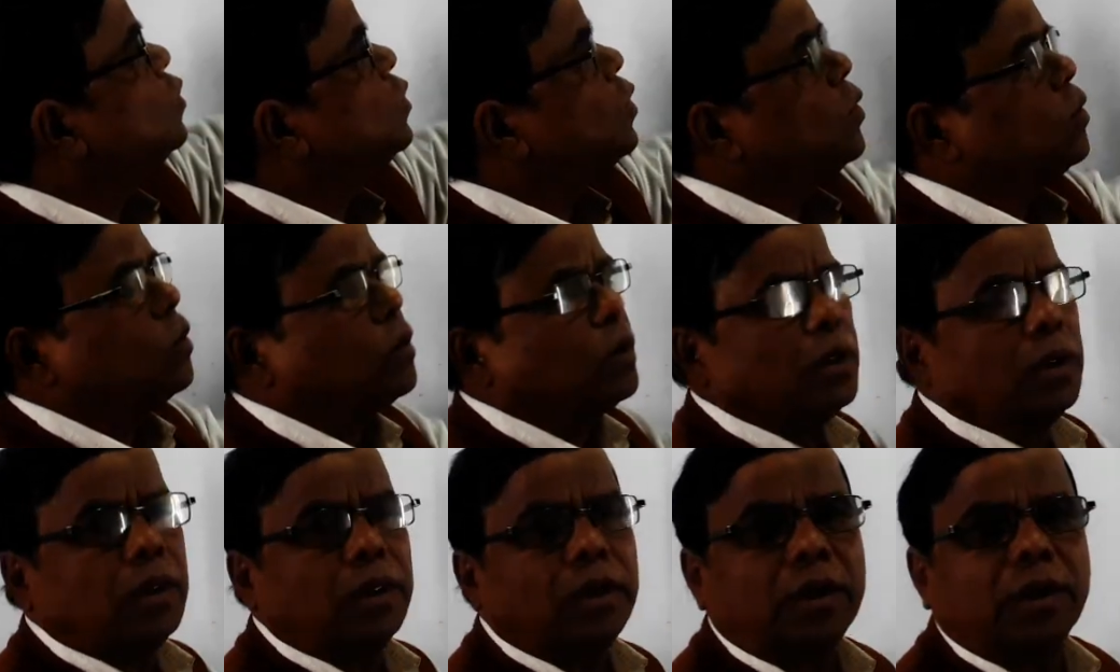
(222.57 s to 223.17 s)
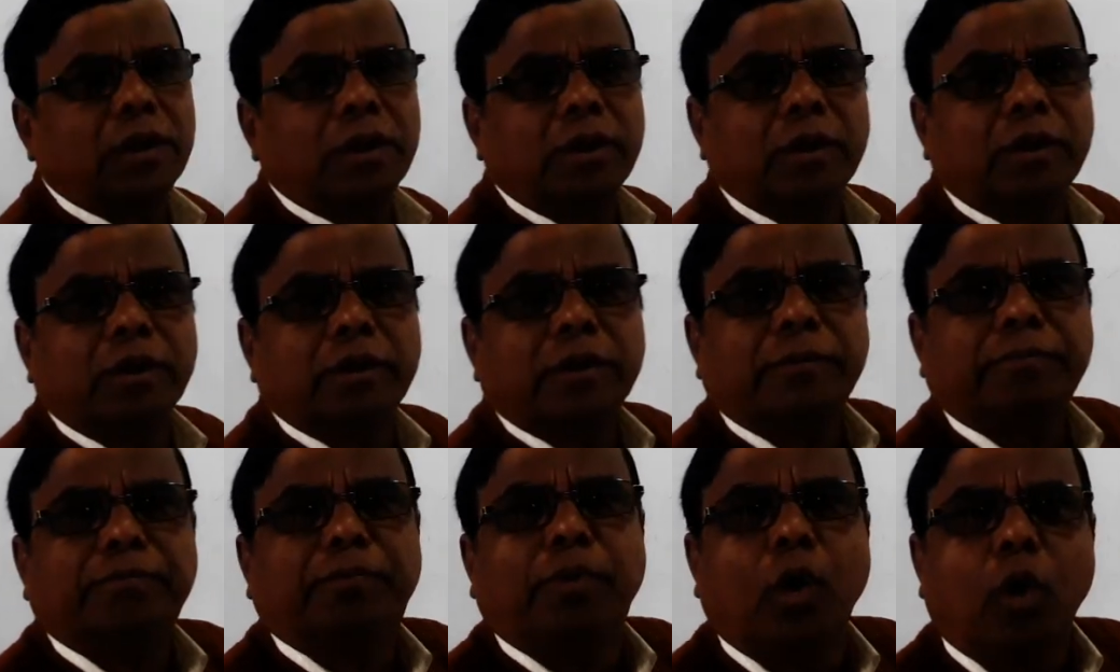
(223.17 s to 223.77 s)
দুটো
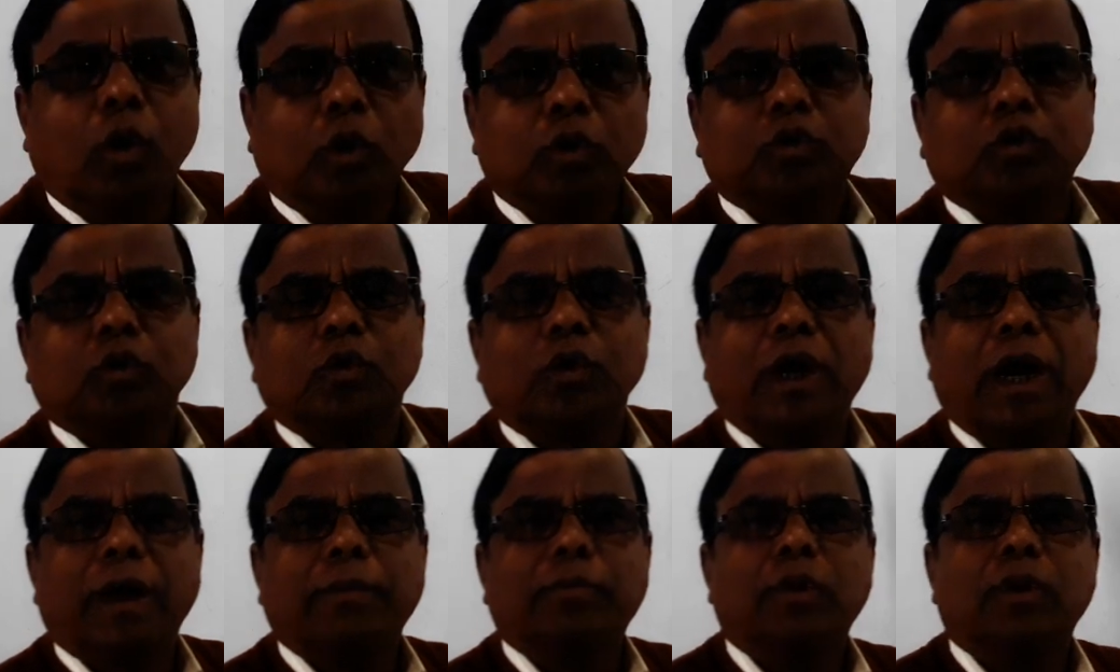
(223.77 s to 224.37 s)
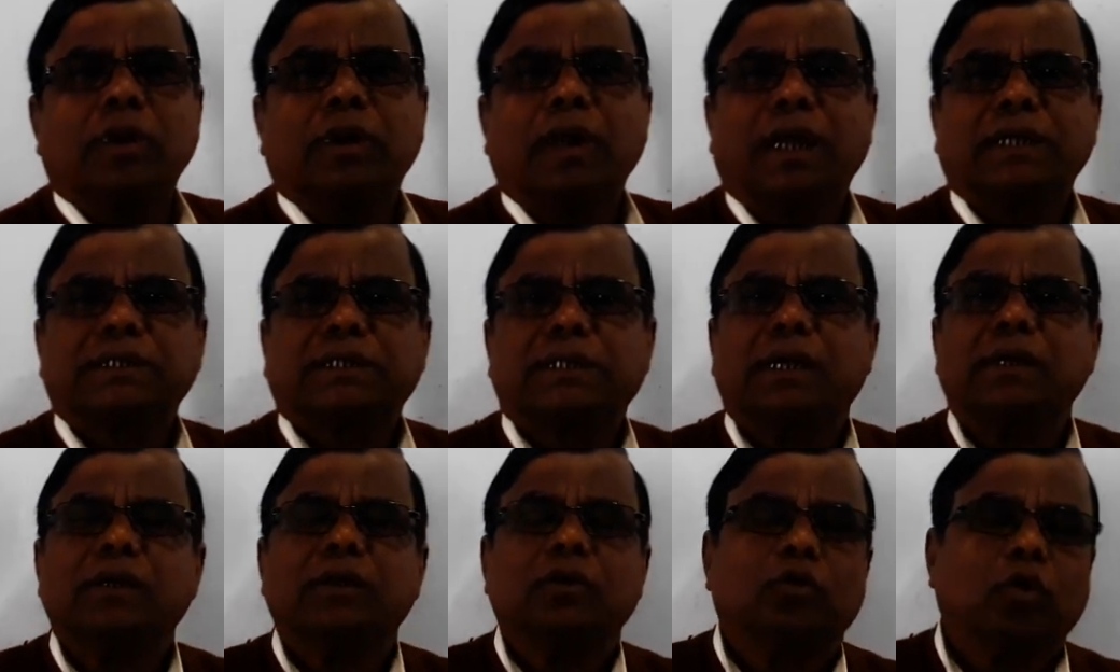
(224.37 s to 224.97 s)
ভৌত এবং
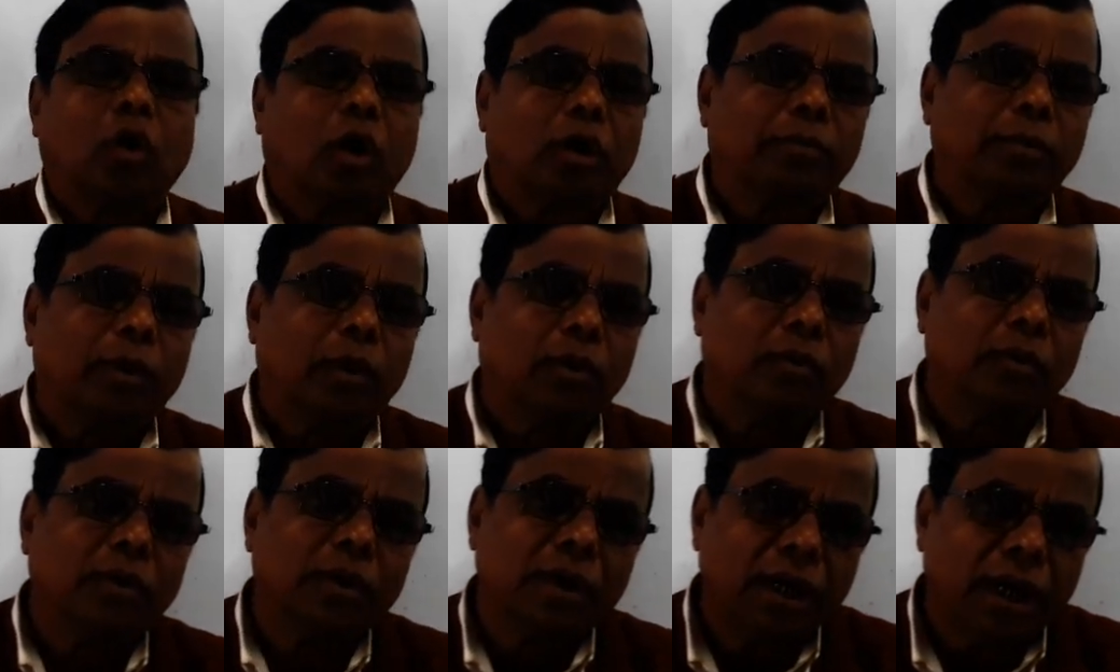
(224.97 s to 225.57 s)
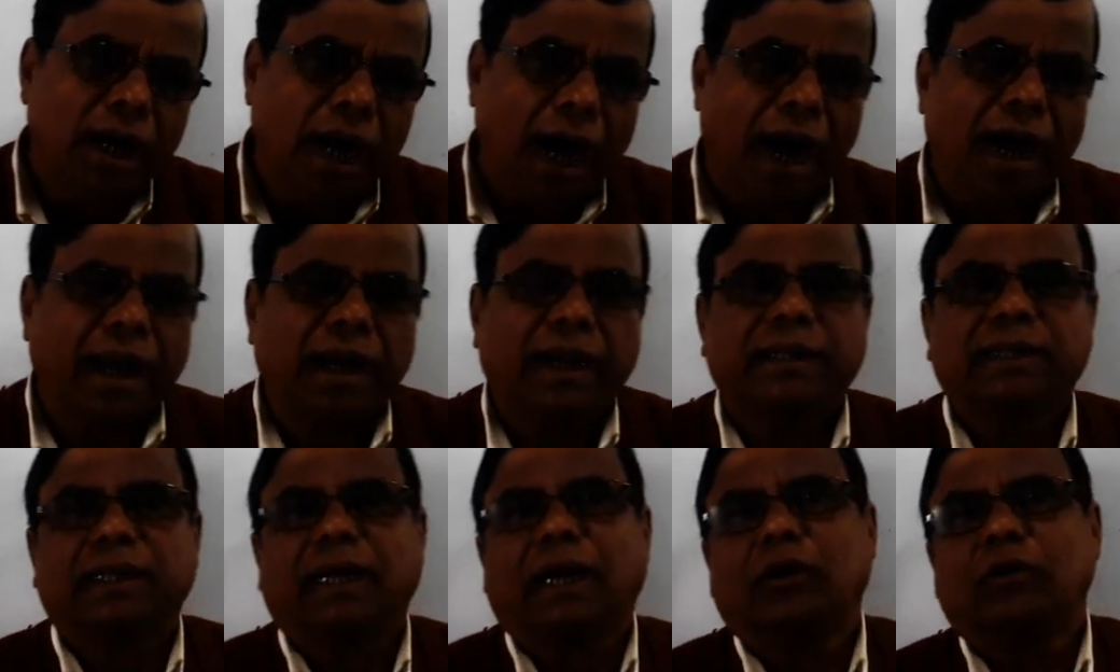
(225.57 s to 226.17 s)
রাসায়নিক ধর্ম
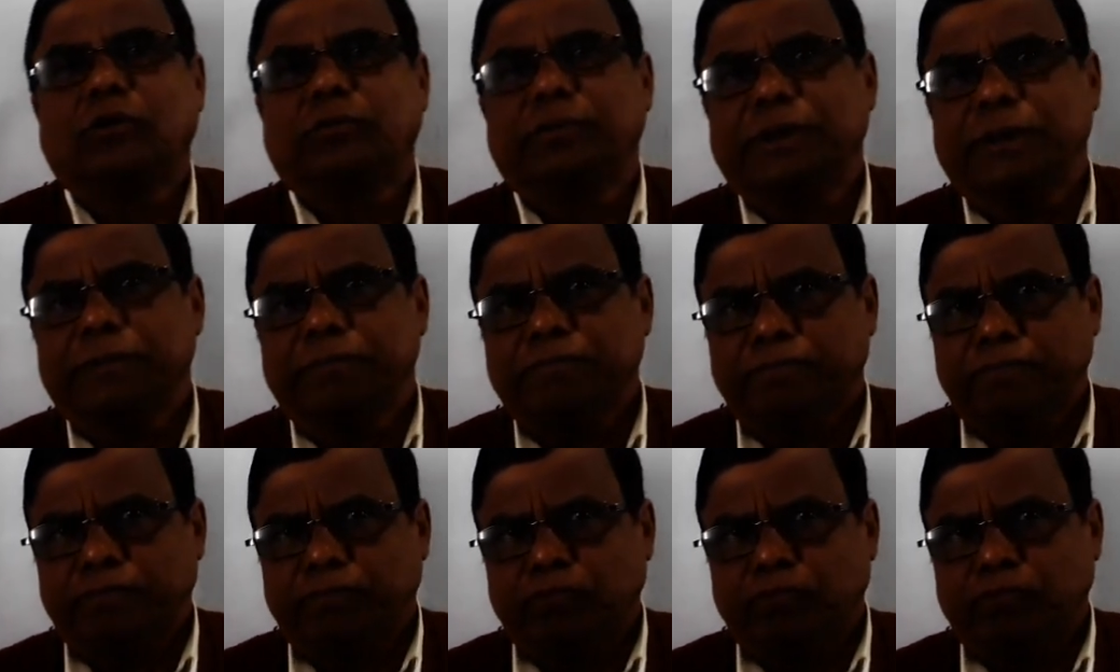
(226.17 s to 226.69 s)
আলাদা হবে